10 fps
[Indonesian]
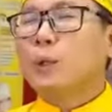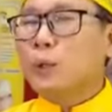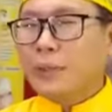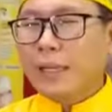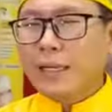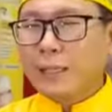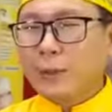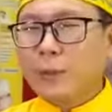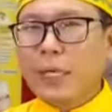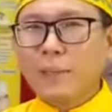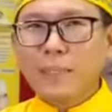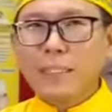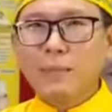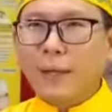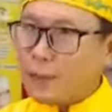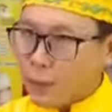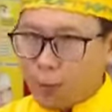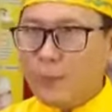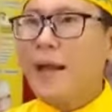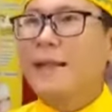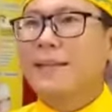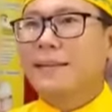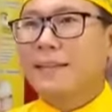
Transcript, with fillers: Ustadz itu tidak mesti pakai sorban.